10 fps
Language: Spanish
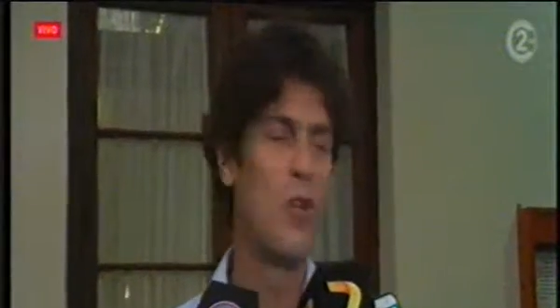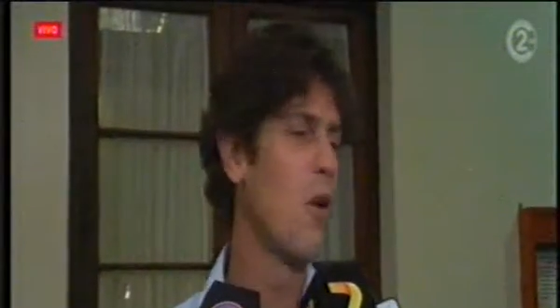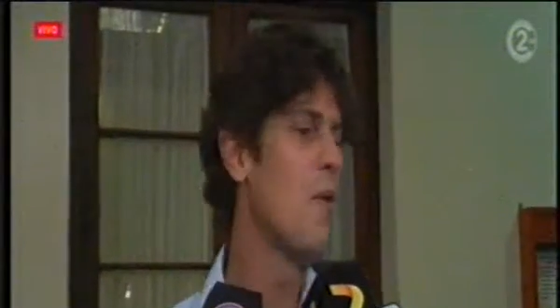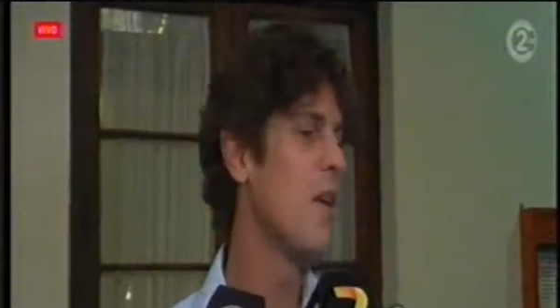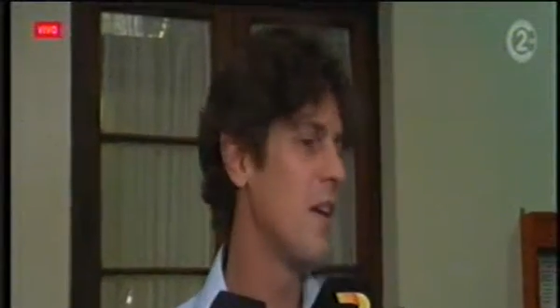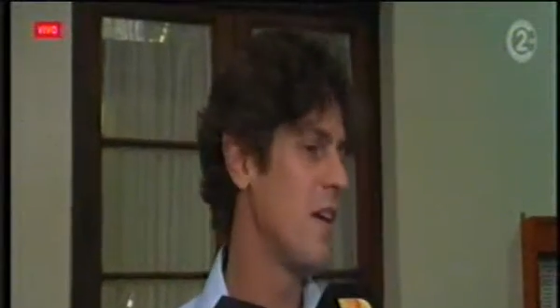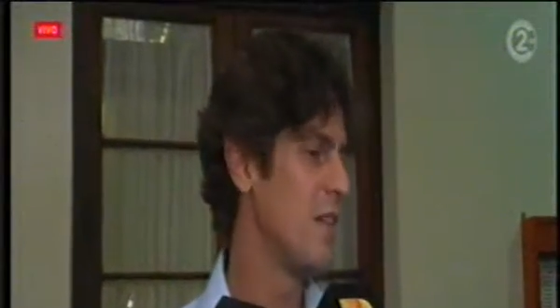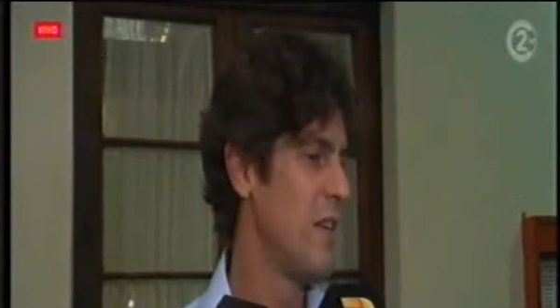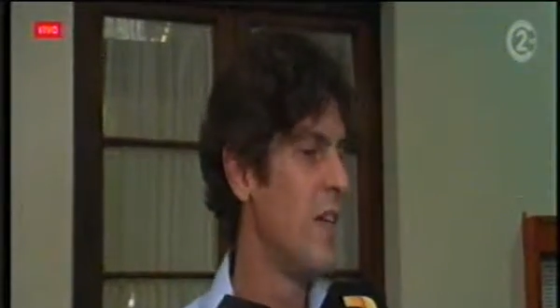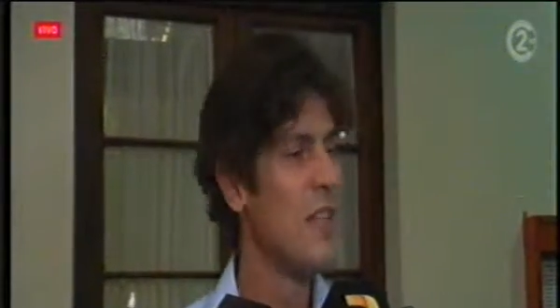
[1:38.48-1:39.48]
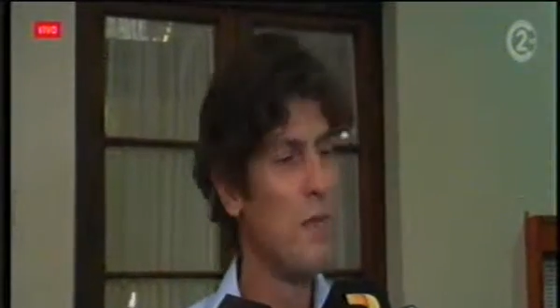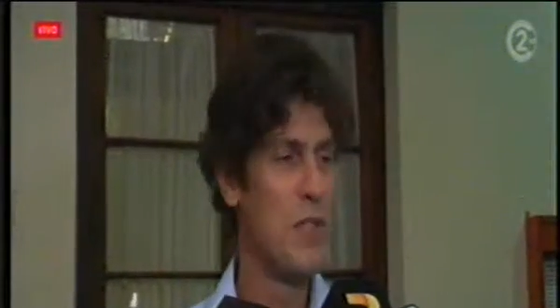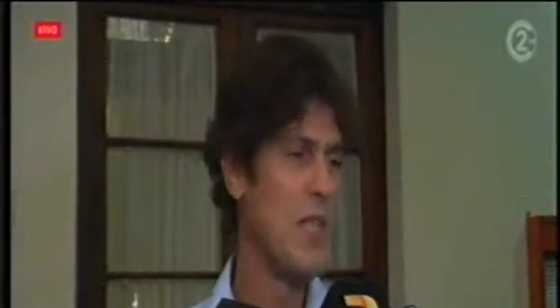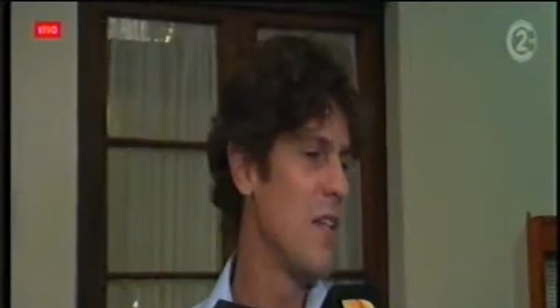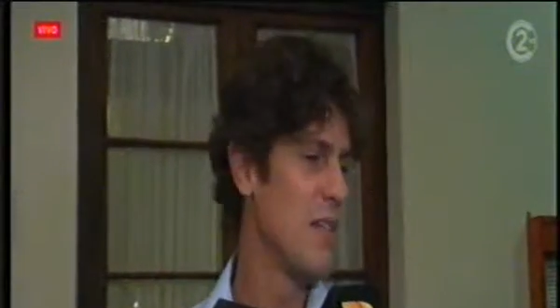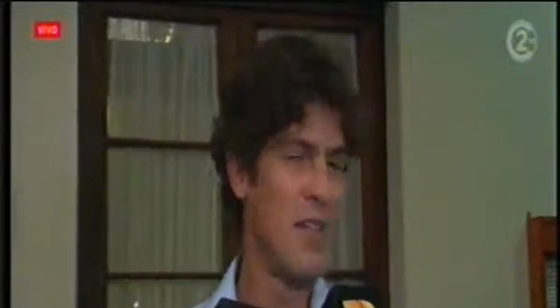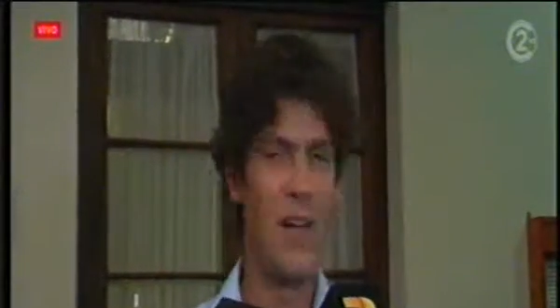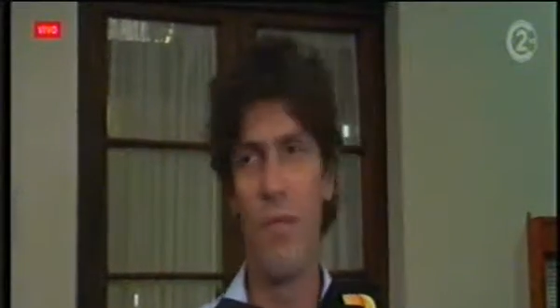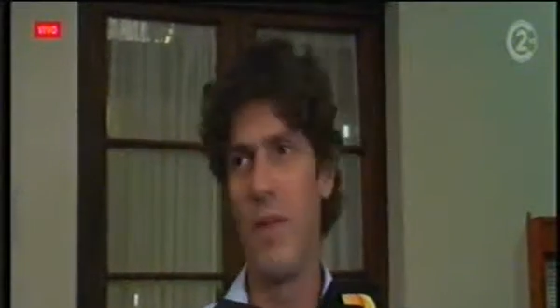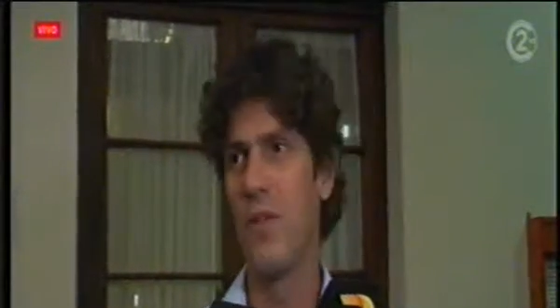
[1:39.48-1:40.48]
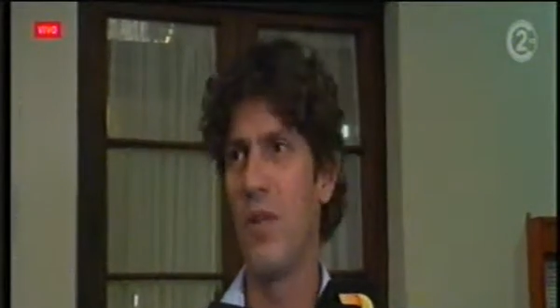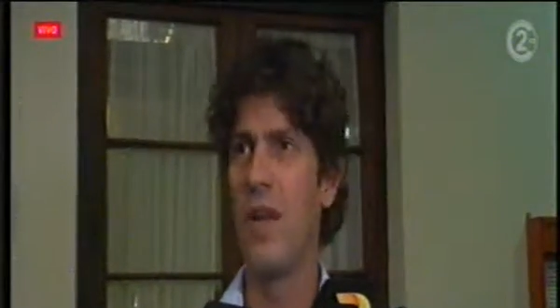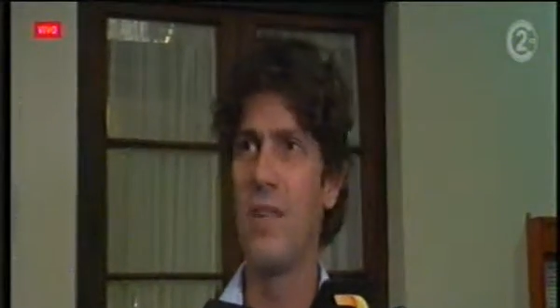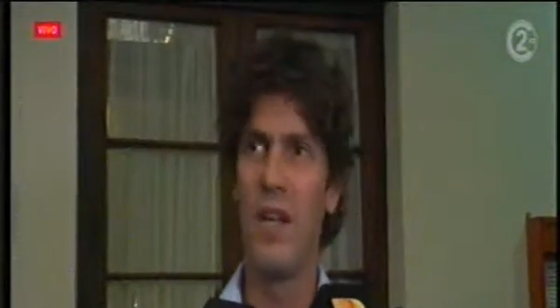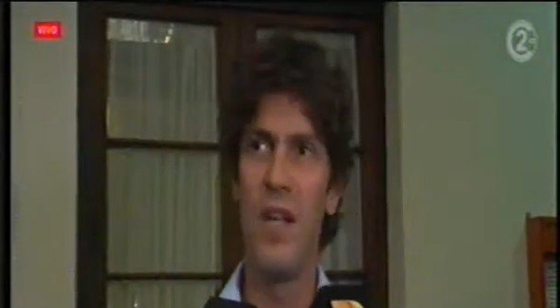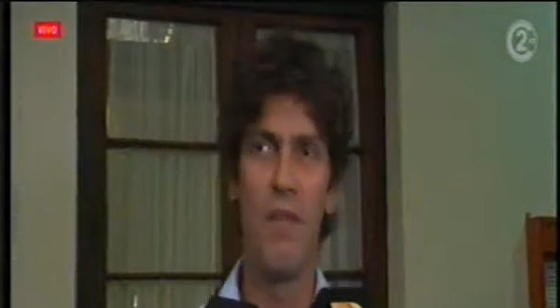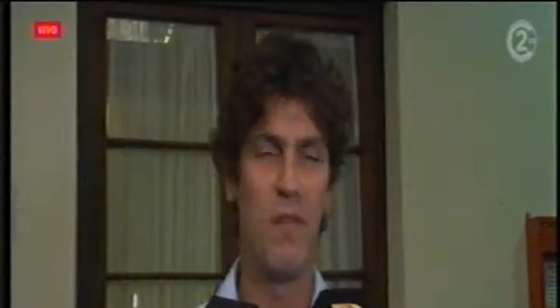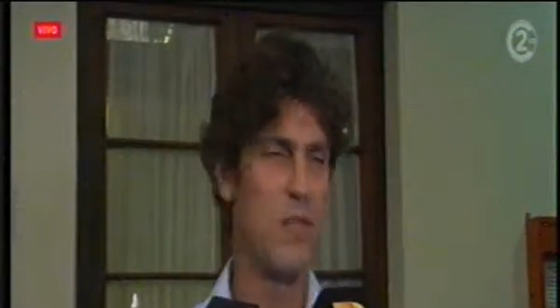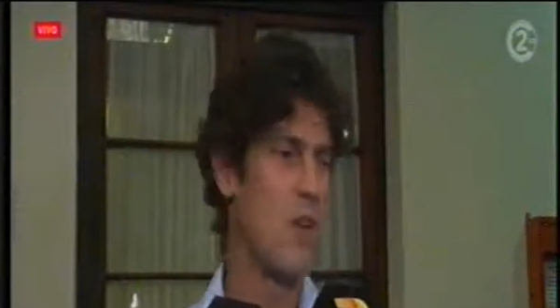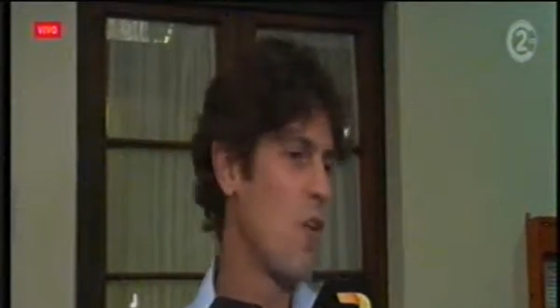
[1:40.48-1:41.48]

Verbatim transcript: todavía siente el aumento de las tarifas,